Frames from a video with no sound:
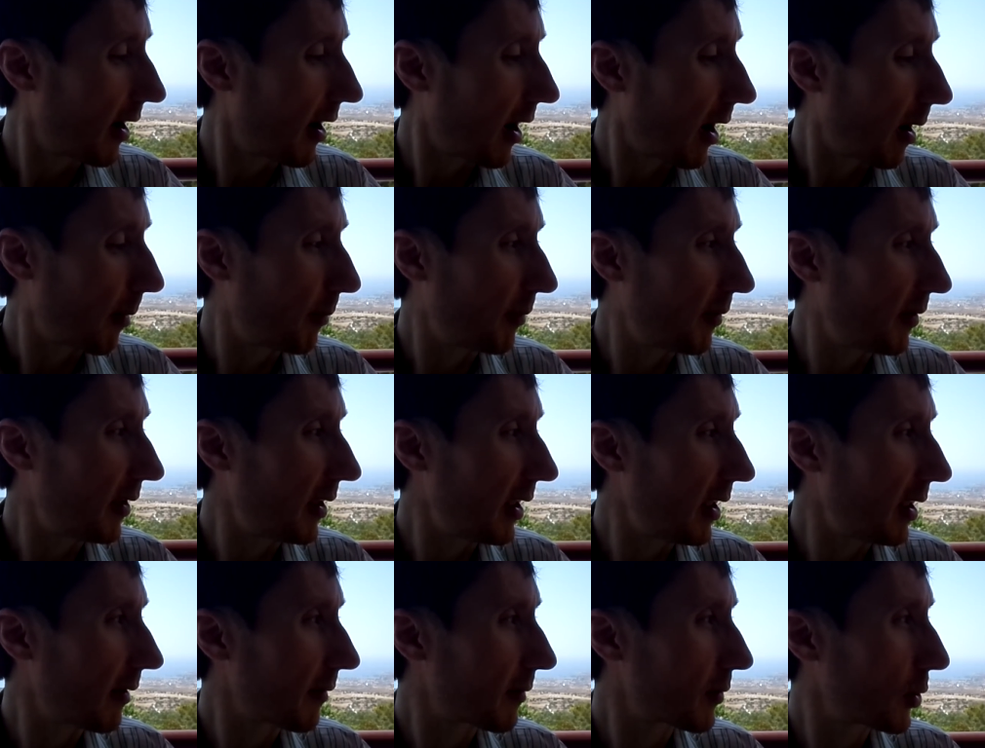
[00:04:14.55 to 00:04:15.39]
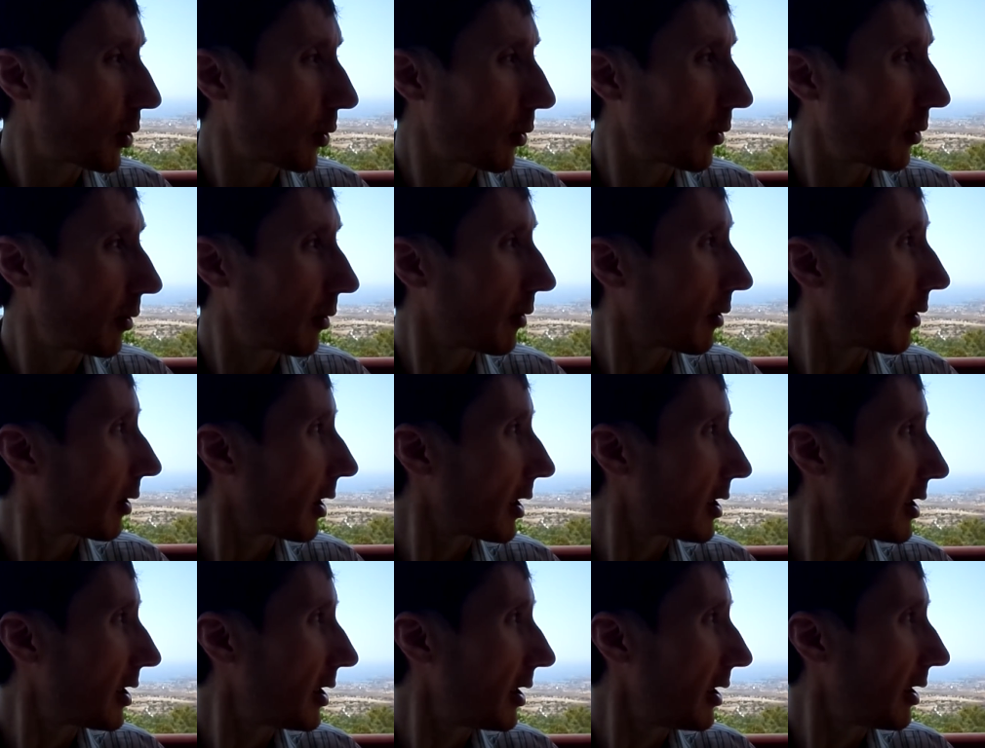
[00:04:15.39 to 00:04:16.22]
обвинение в сторону
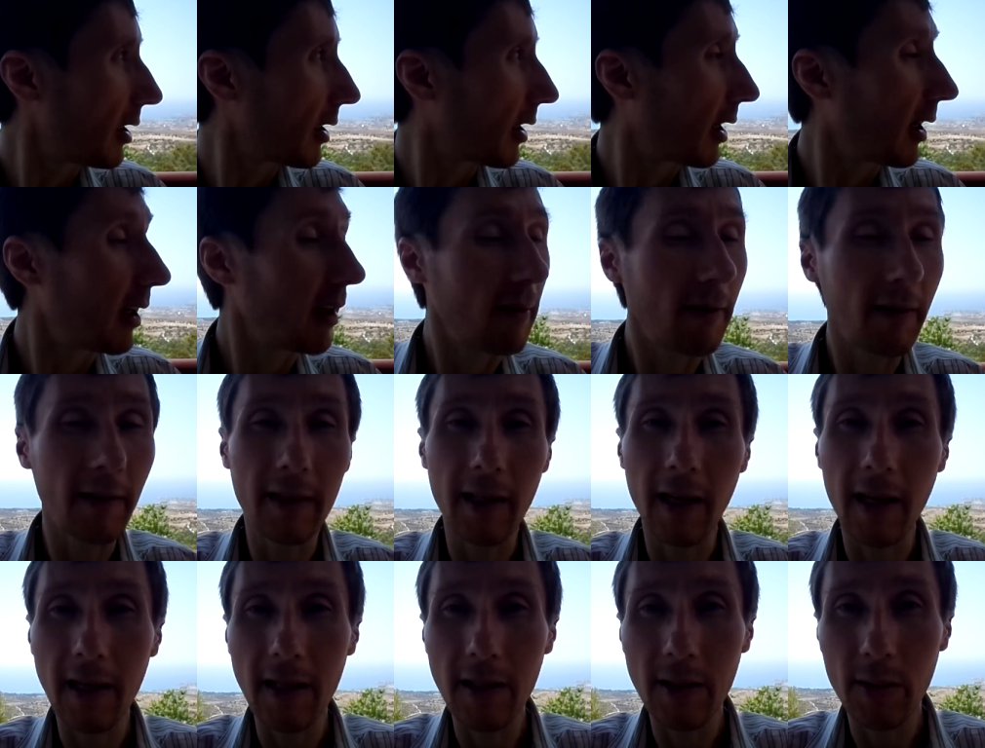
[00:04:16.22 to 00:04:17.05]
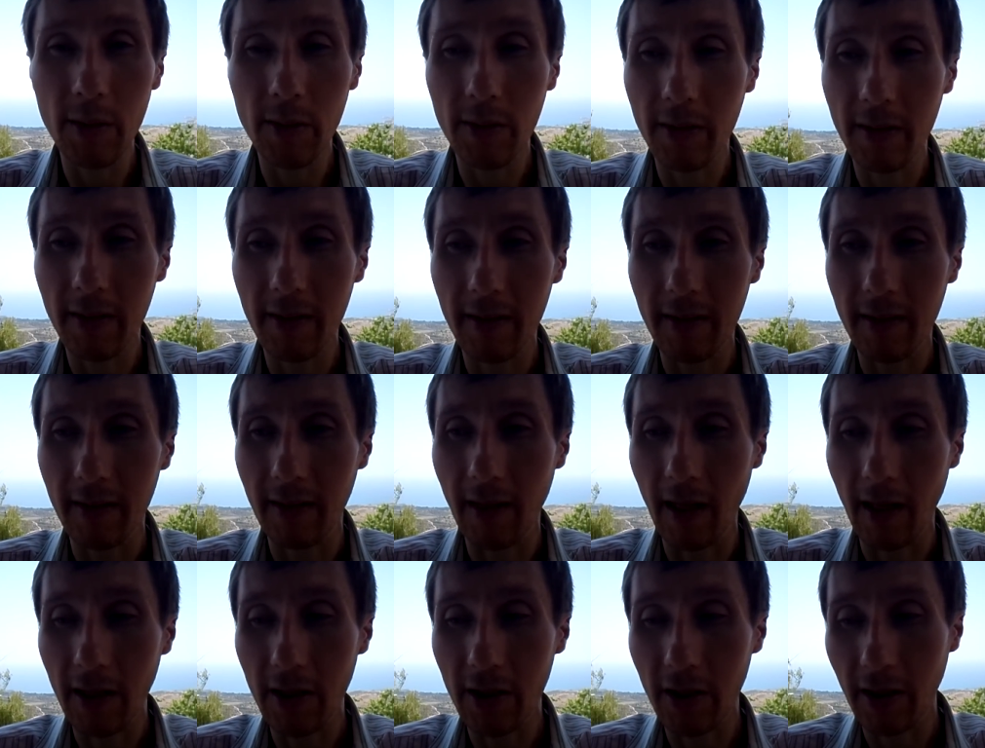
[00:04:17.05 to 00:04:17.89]
России, клевета идет
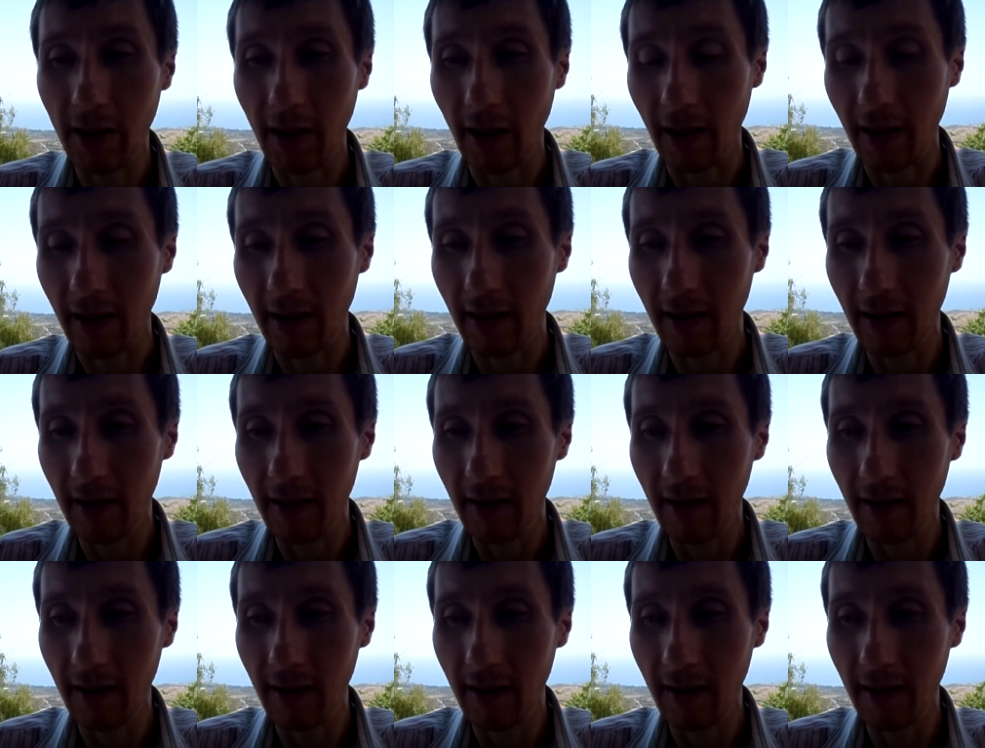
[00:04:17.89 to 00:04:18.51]
так же, как...